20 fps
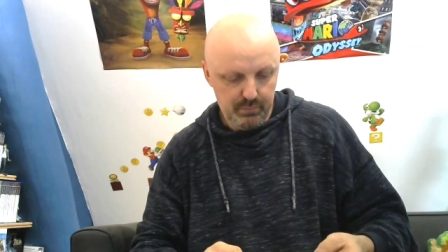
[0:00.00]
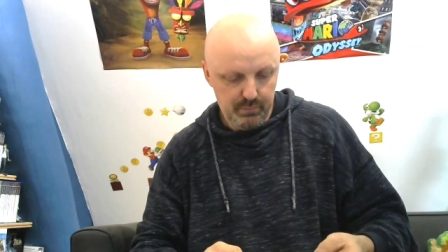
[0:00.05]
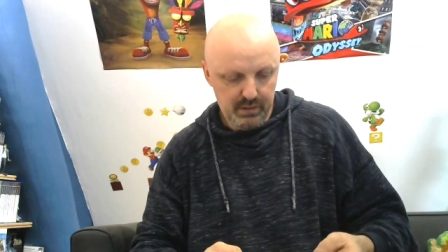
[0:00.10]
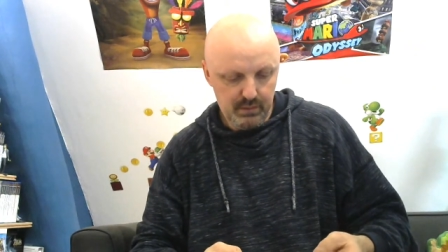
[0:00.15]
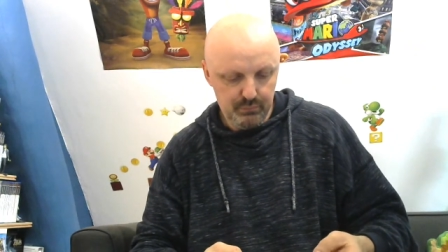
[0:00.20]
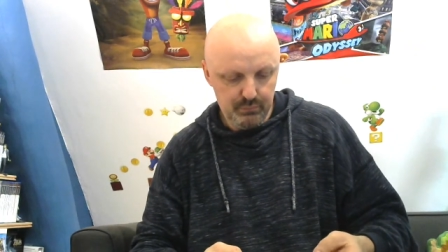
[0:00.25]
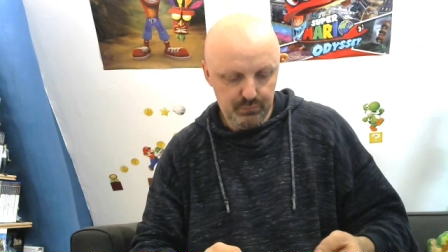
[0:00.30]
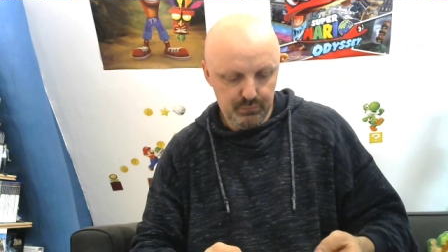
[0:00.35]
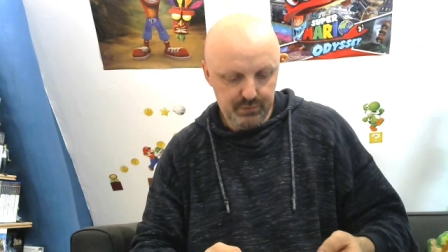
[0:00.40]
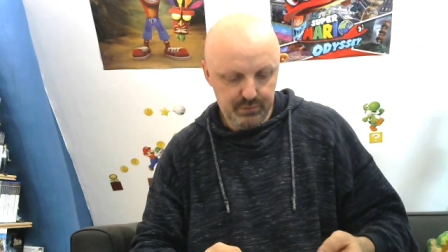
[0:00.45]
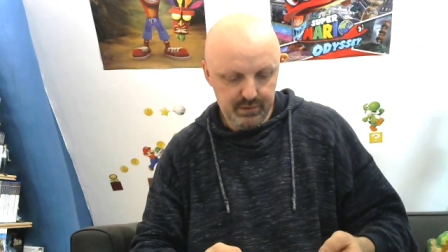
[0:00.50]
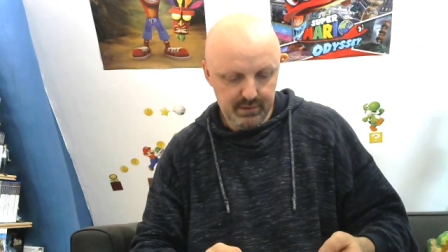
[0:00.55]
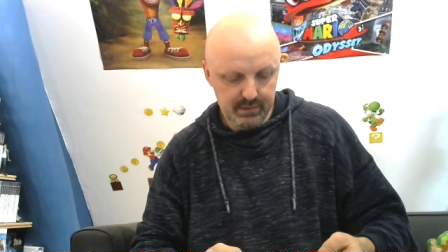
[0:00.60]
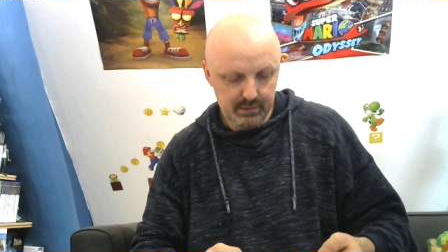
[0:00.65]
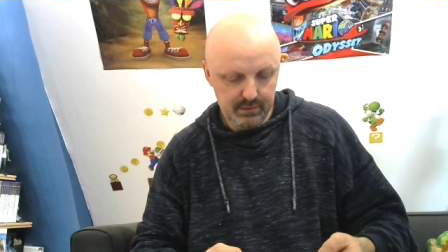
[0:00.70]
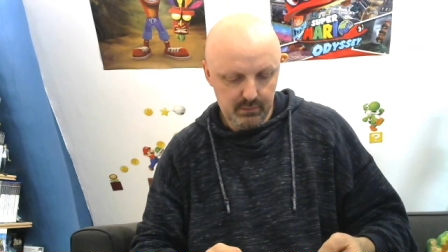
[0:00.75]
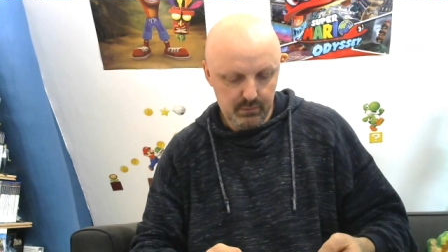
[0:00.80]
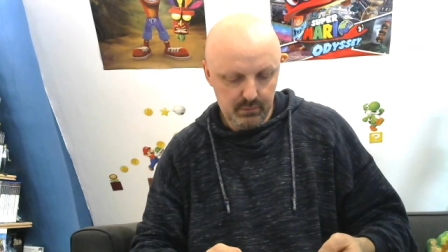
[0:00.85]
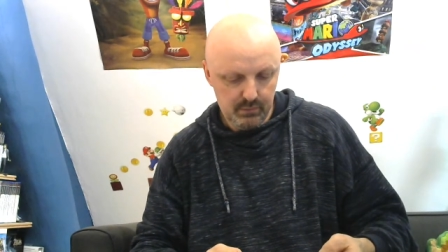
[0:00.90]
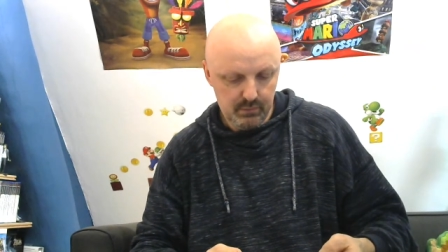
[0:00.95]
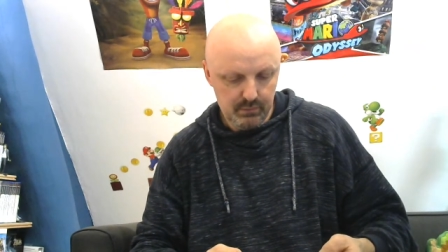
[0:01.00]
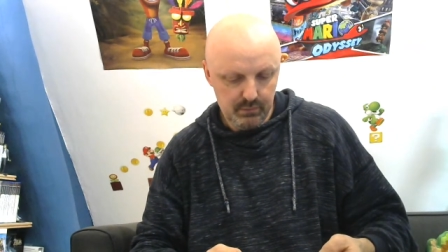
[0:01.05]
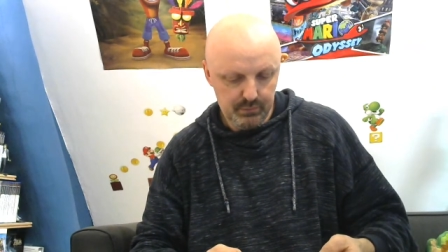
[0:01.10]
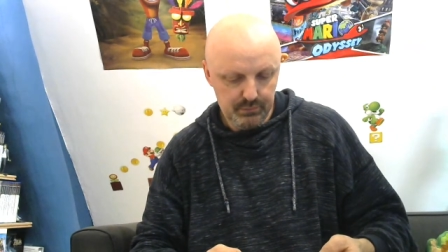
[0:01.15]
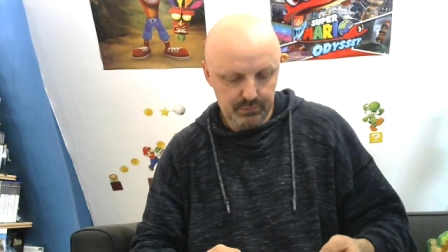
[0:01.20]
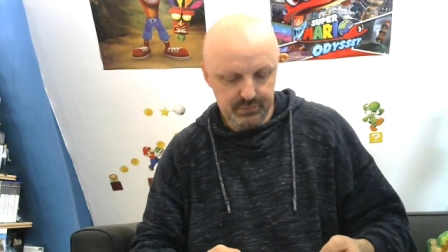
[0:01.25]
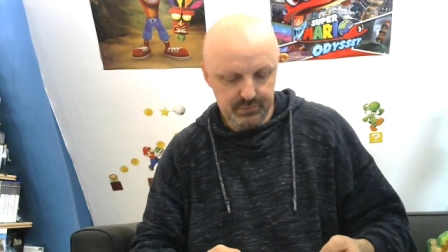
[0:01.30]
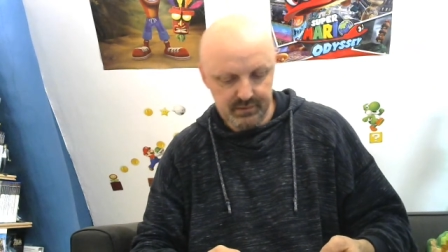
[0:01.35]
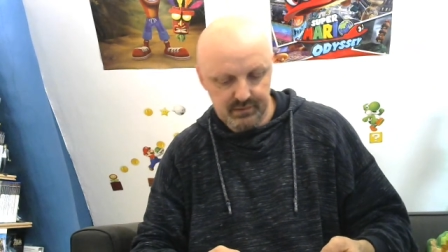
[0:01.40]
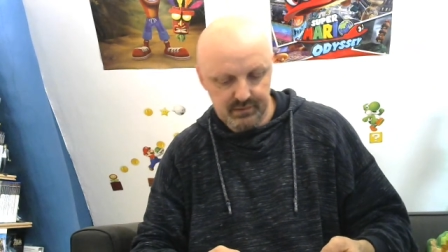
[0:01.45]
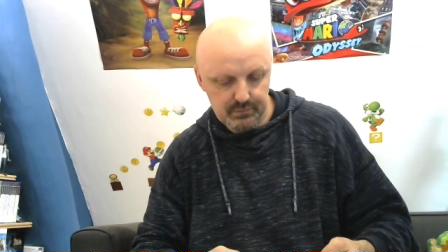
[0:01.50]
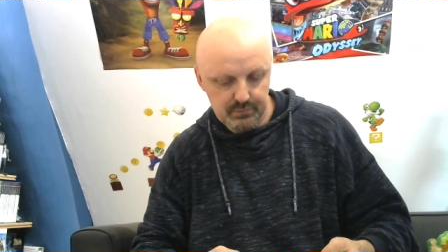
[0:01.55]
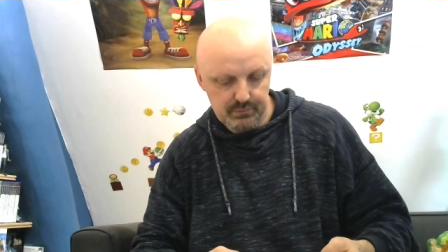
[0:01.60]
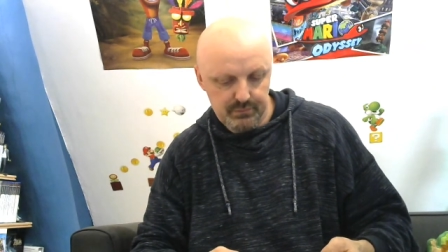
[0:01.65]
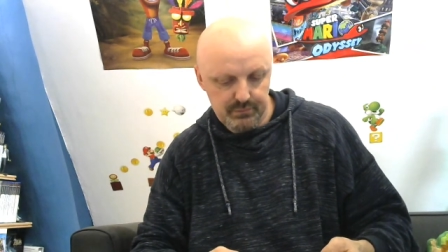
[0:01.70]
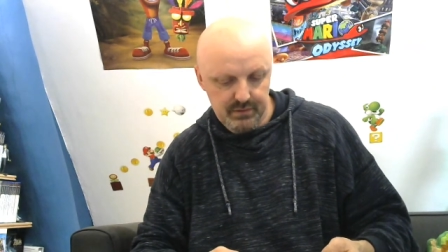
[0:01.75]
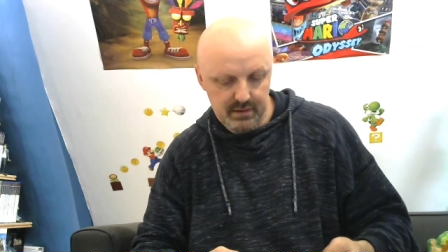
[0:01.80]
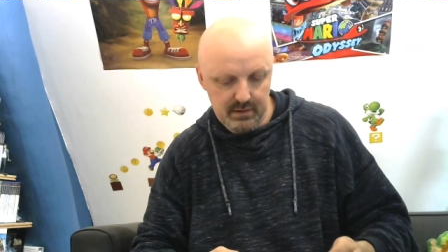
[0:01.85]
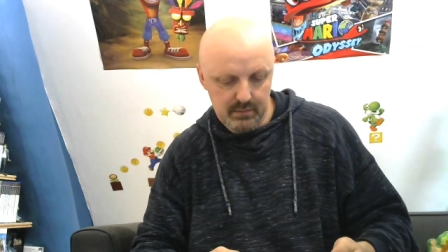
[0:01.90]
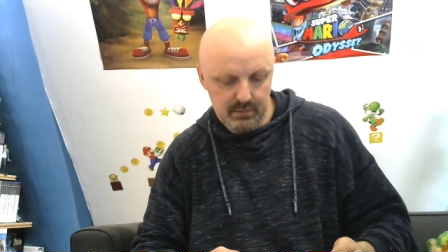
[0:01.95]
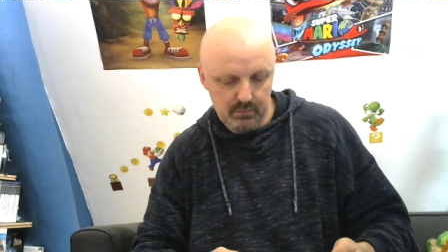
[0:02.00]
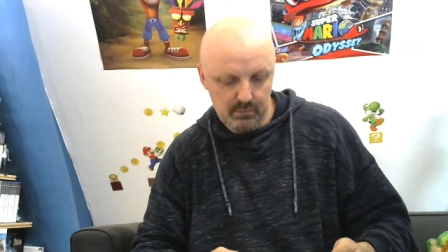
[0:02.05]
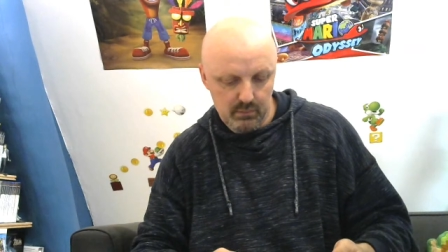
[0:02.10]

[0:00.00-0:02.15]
permuter euh, de 16 e